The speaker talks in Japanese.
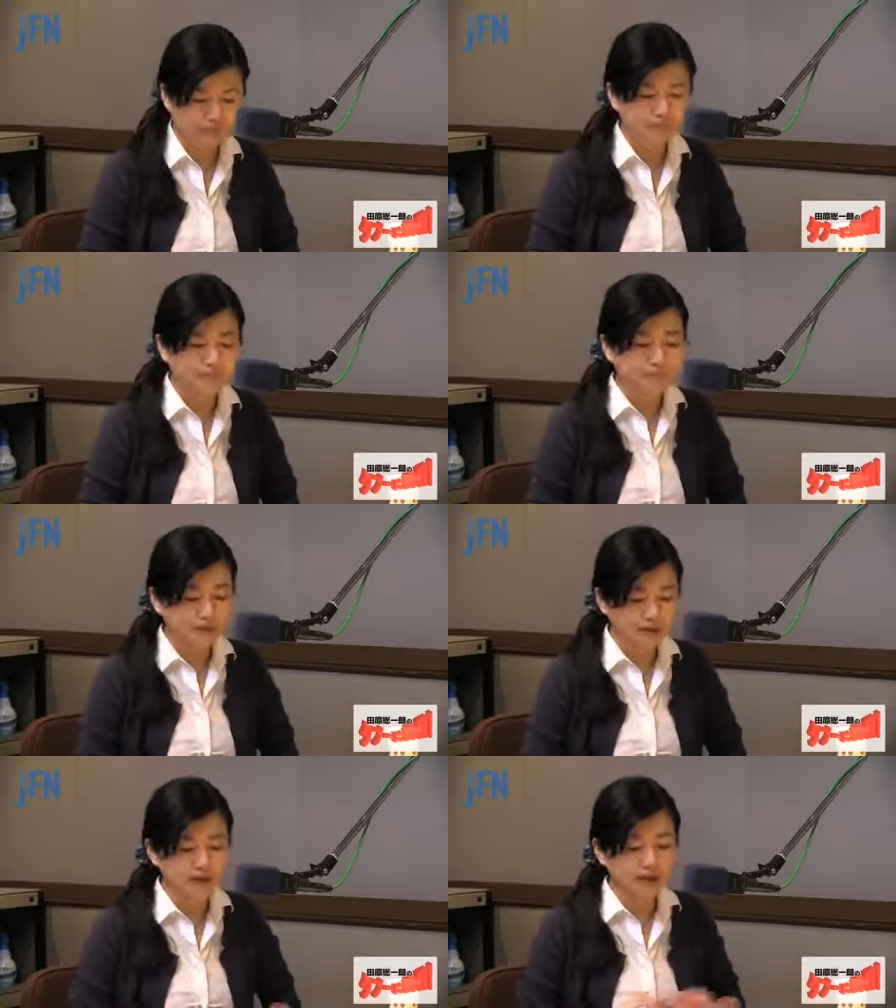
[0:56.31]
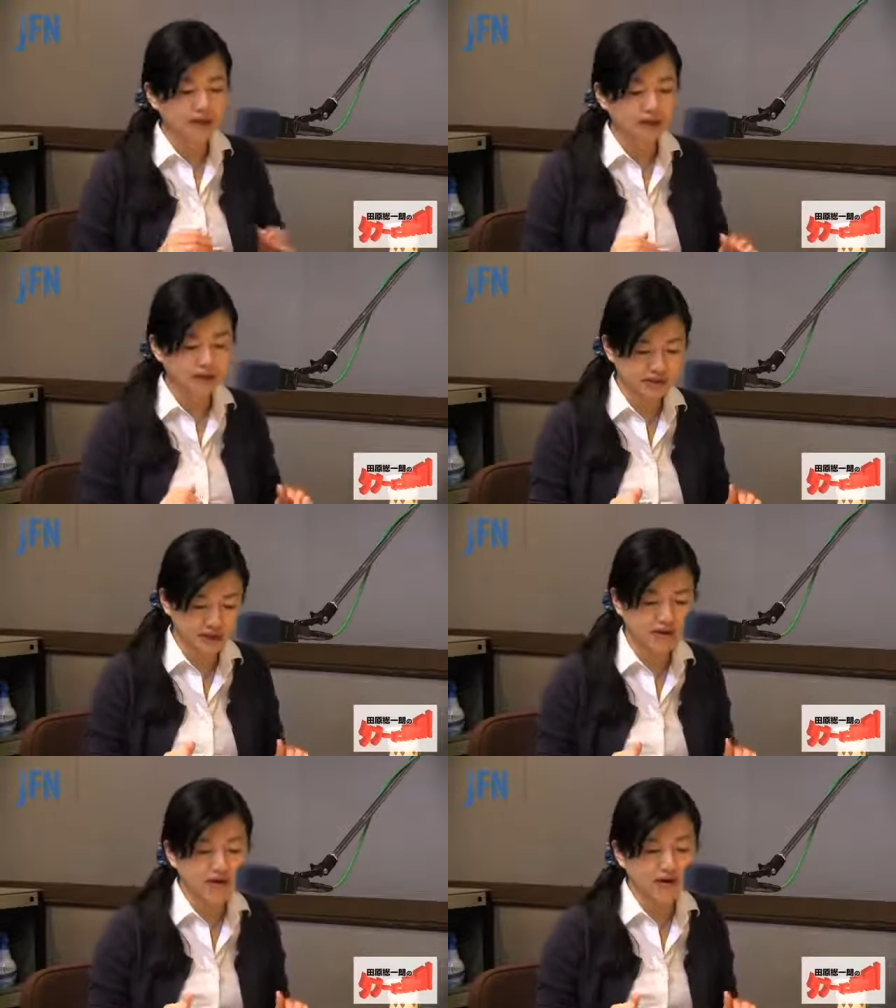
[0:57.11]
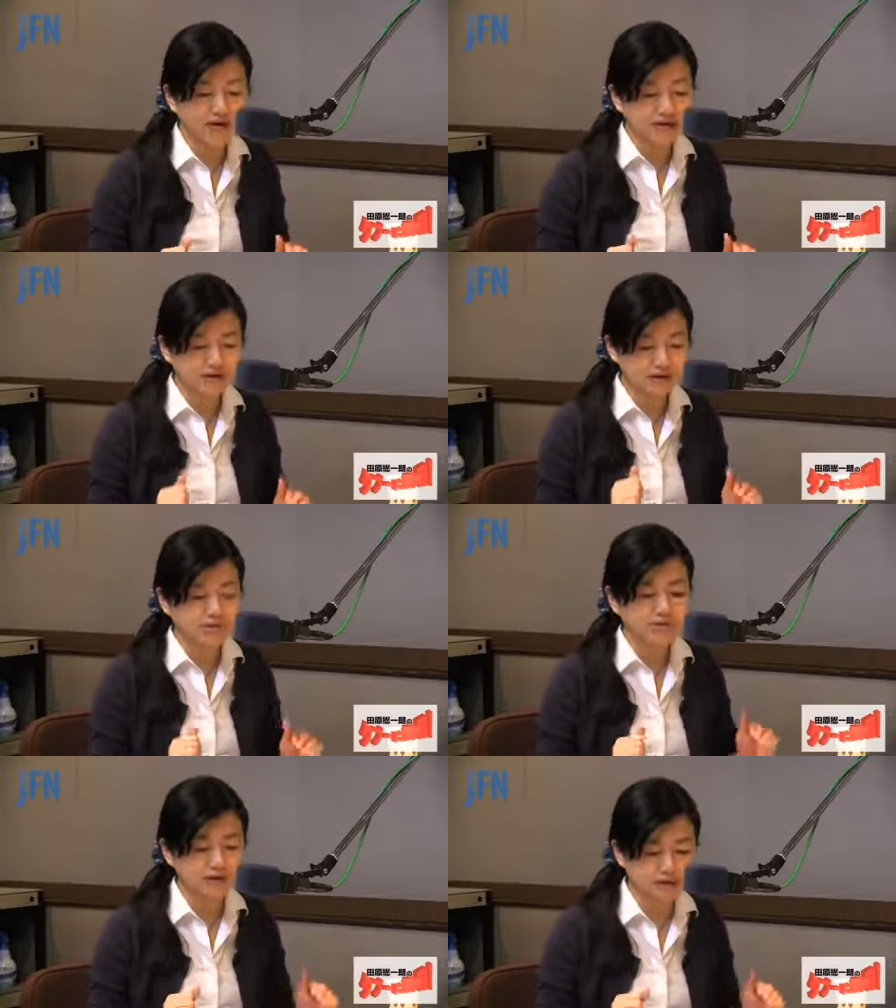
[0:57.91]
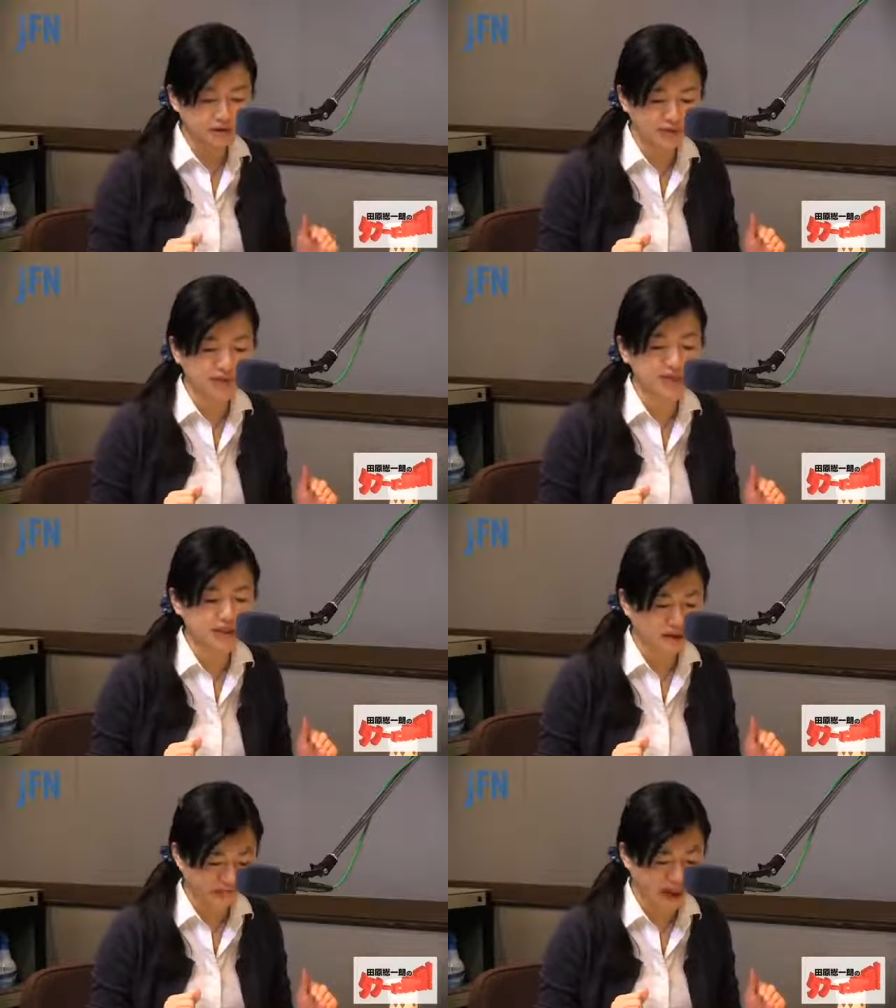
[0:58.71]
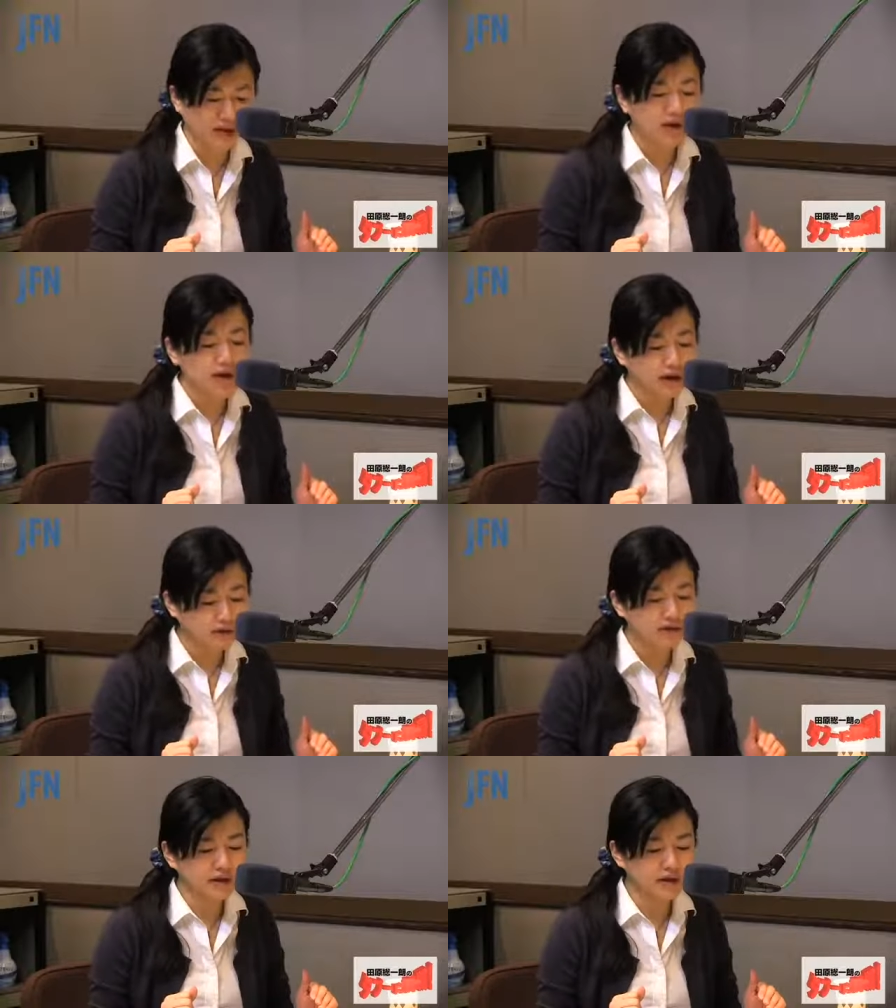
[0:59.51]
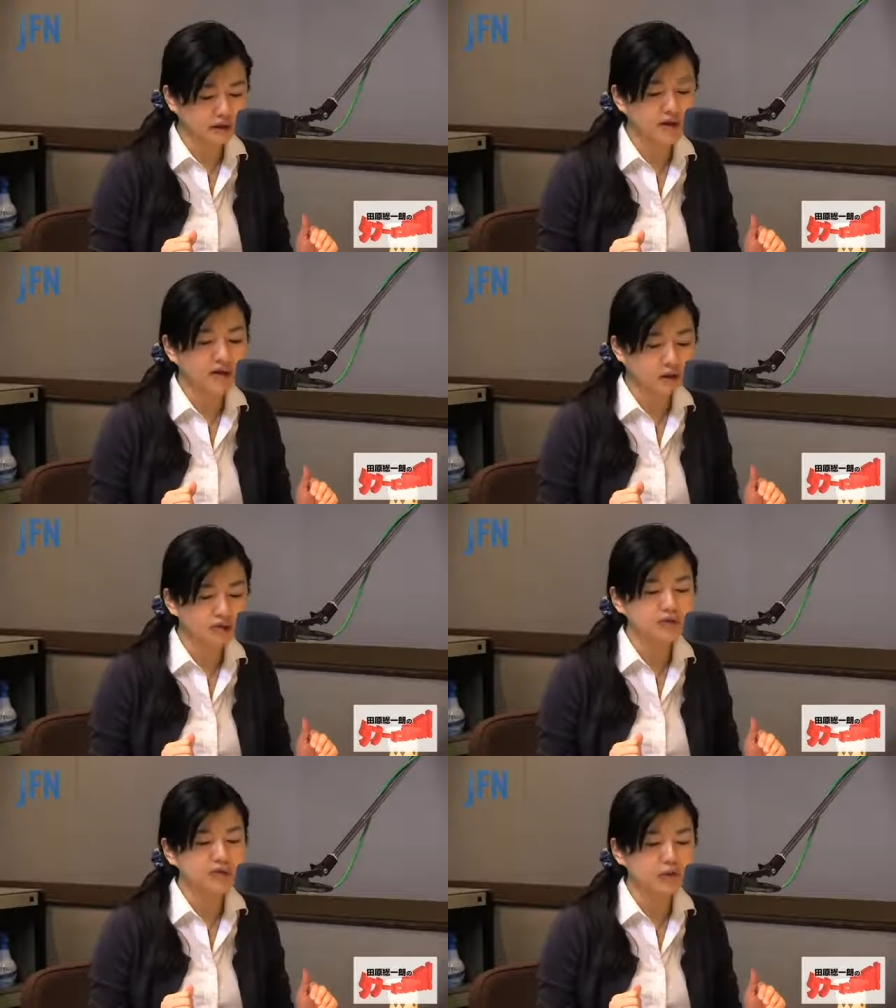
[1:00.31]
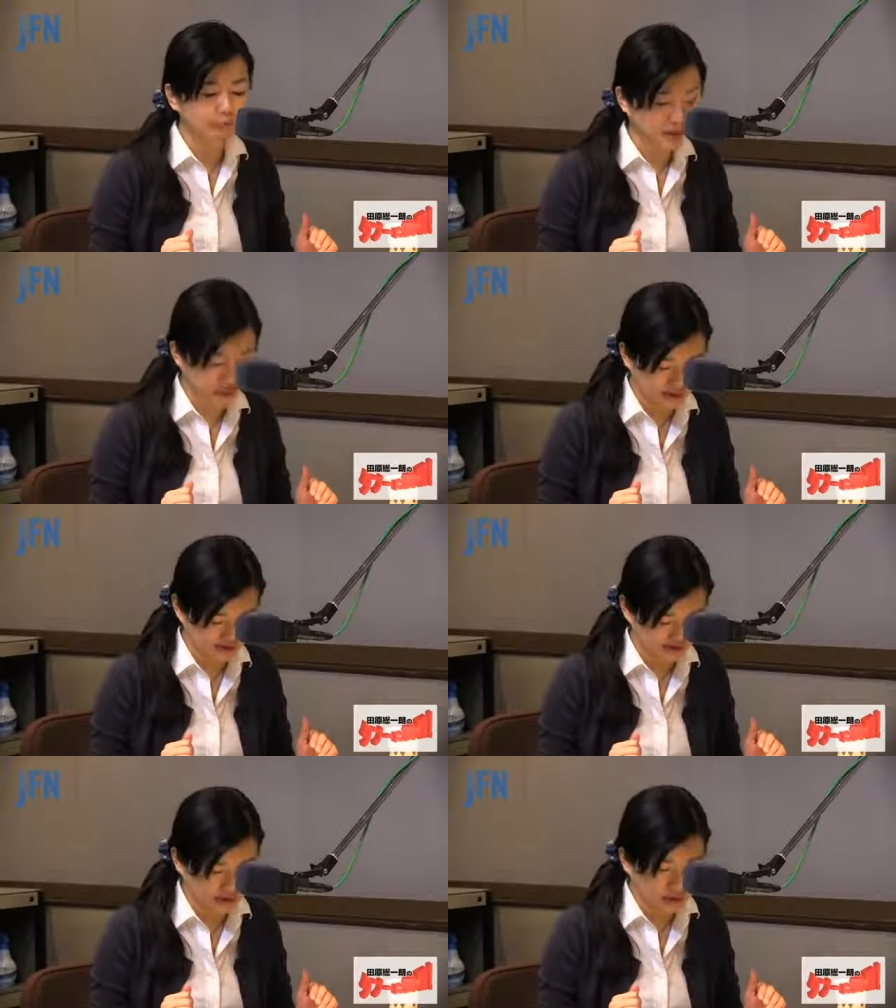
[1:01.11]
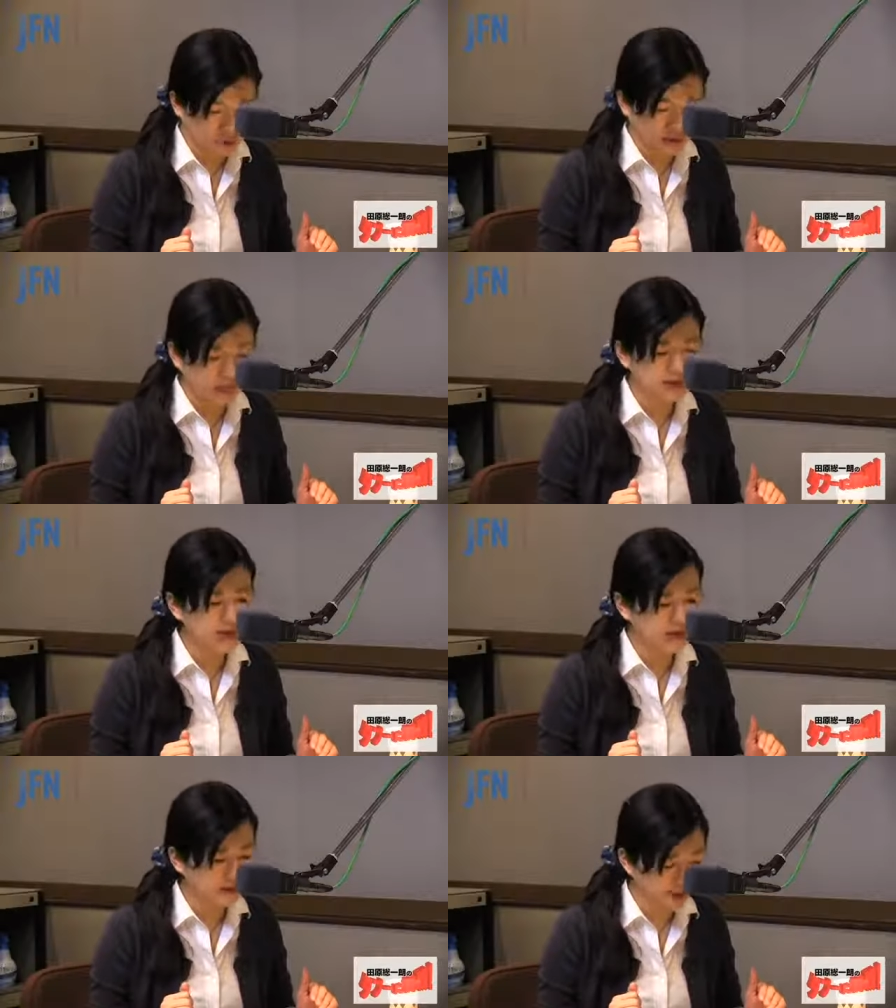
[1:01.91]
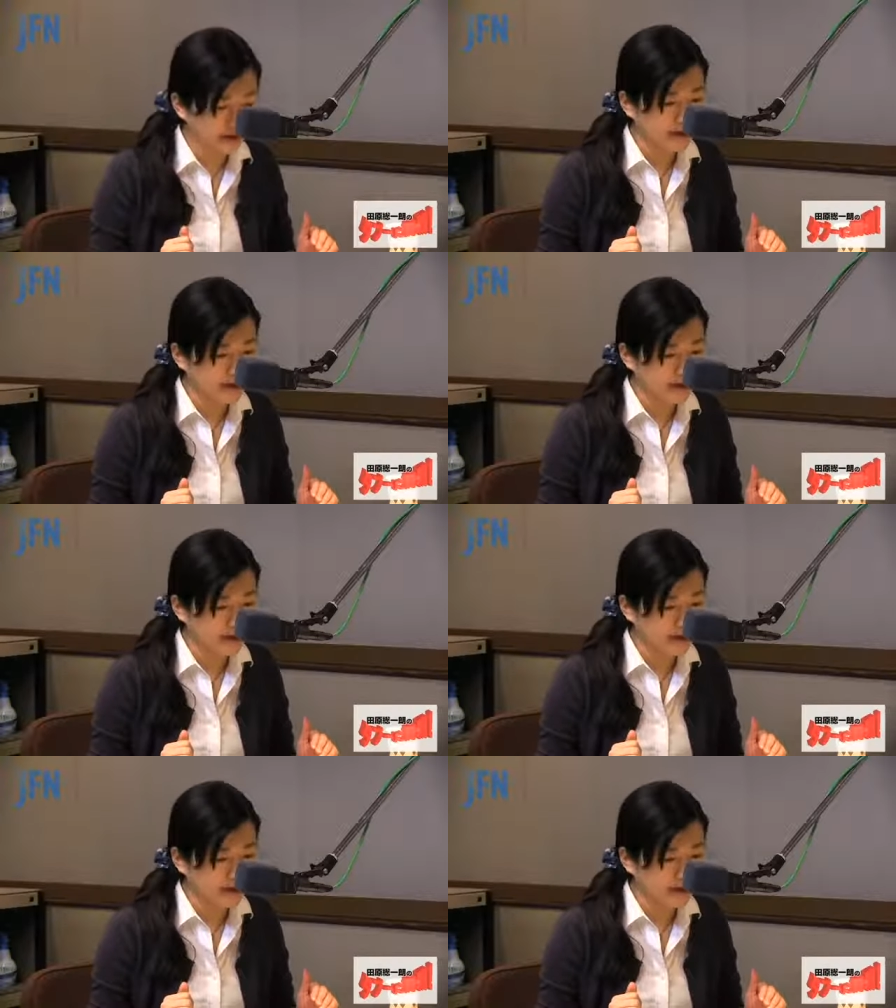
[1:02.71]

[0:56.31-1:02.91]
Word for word: うん、でこれに関して朝日新聞の世論調査では反対が54%、はい、賛成が